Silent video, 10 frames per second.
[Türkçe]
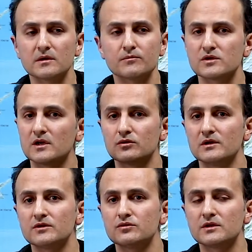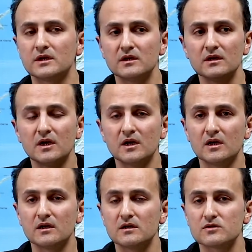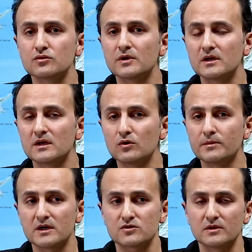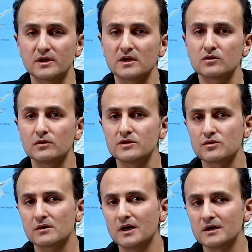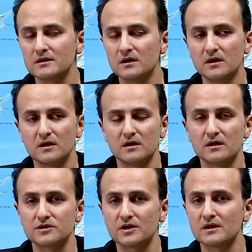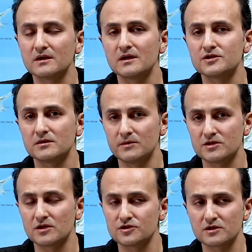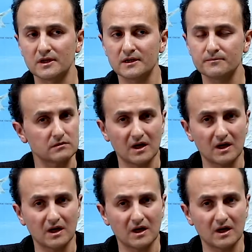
Tabi bu senatörler Türkiye'yi e, Suriye'deki operasyonlarından dolayı çok ağır e, şekilde eleştirmeye çalıştılar.